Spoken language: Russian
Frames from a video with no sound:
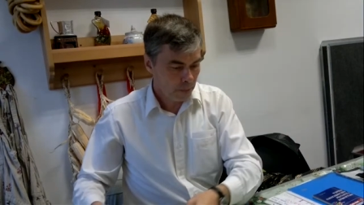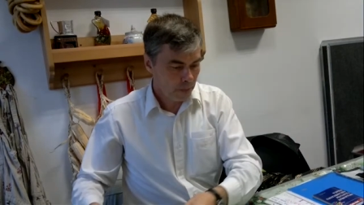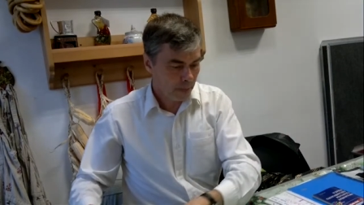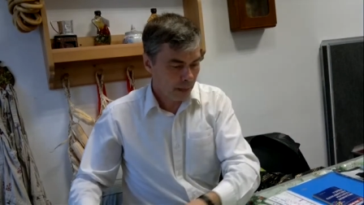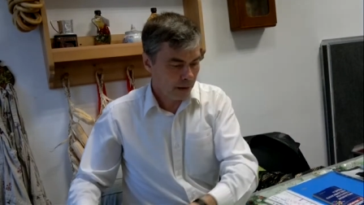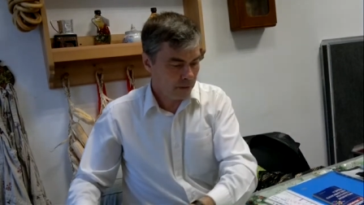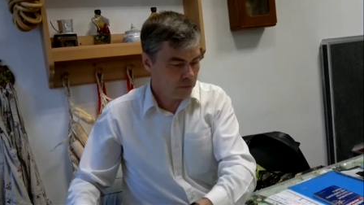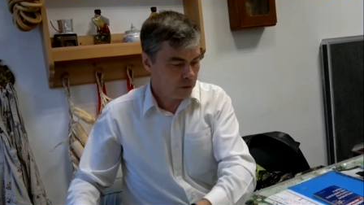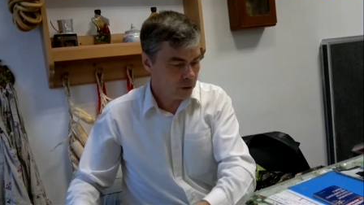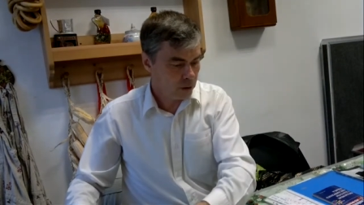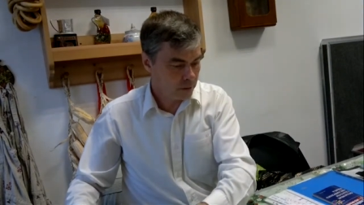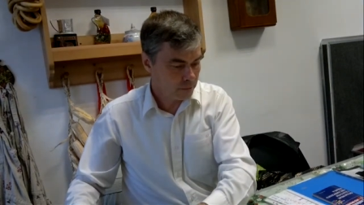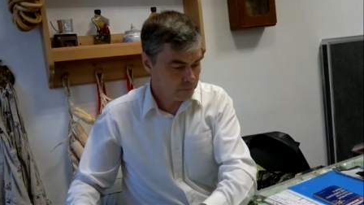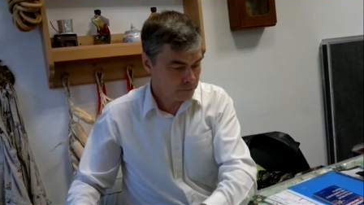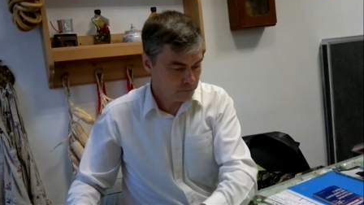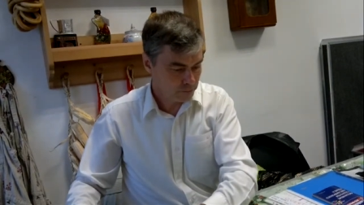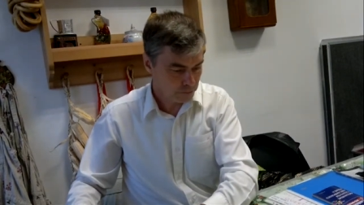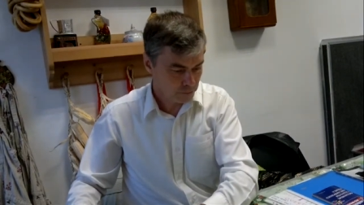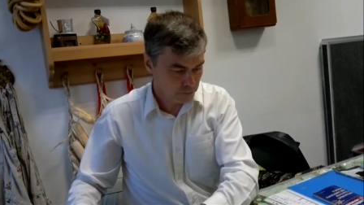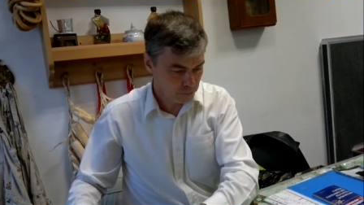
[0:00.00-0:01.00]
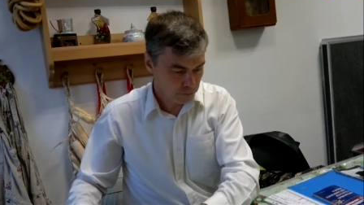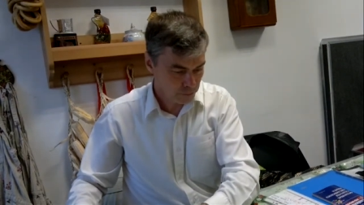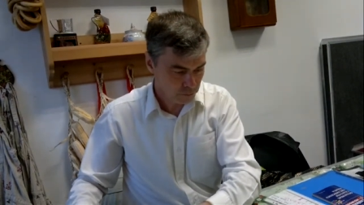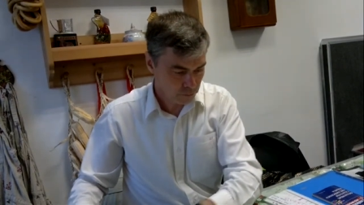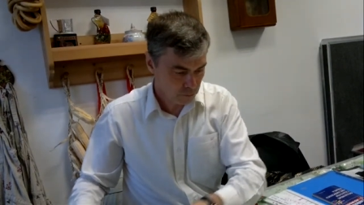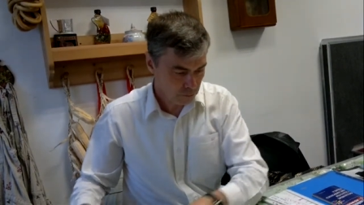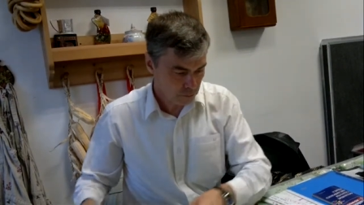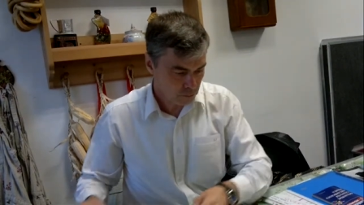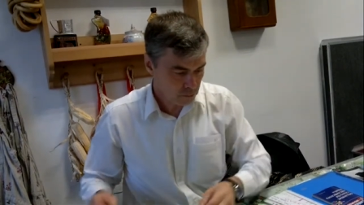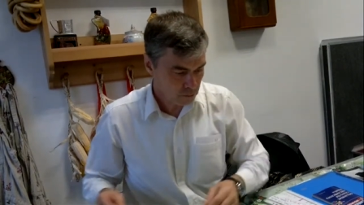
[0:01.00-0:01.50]
А вот.
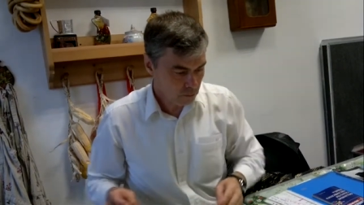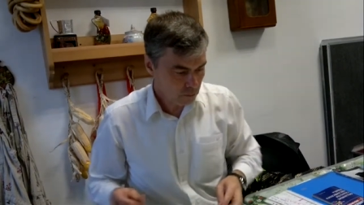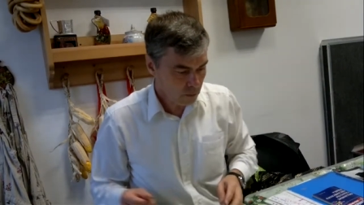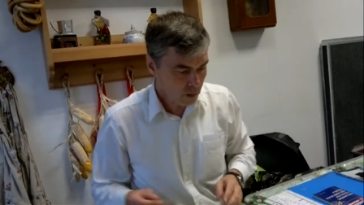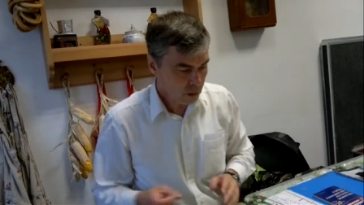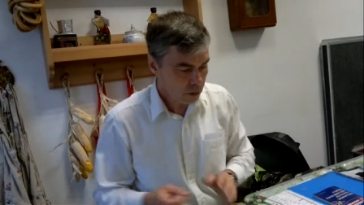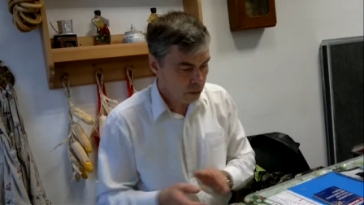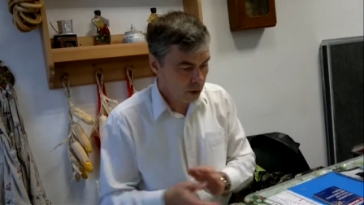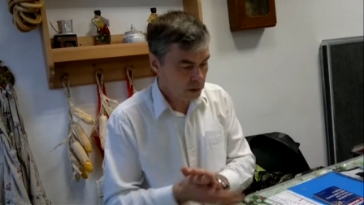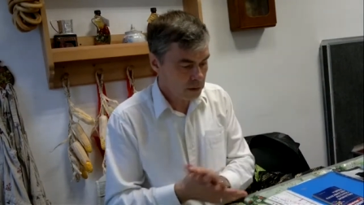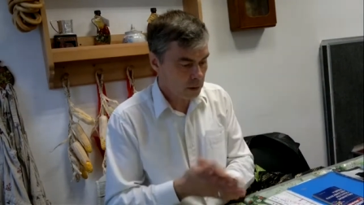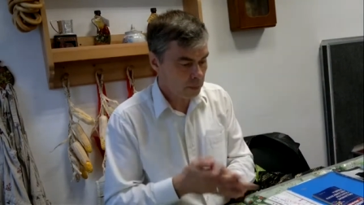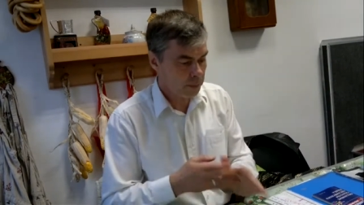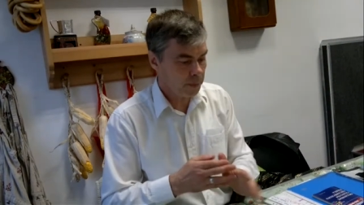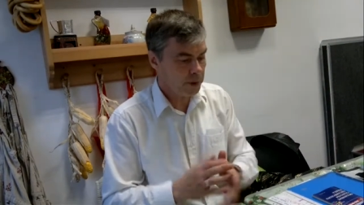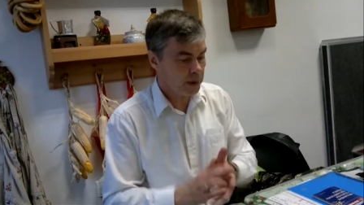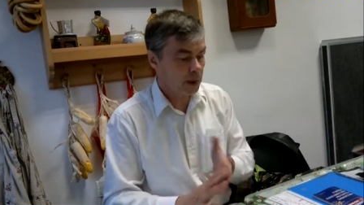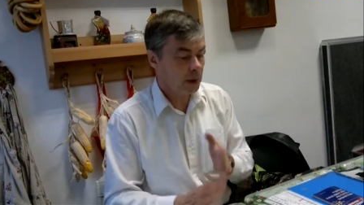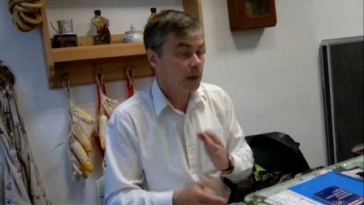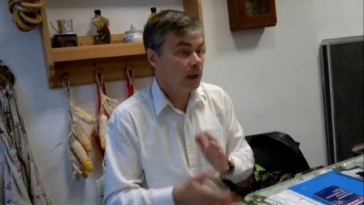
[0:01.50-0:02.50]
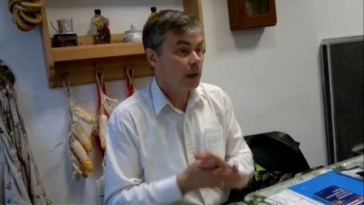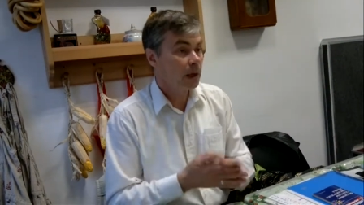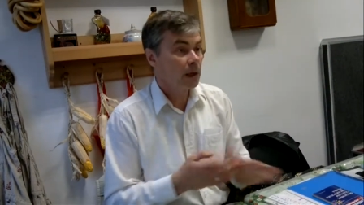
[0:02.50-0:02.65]
То есть, например,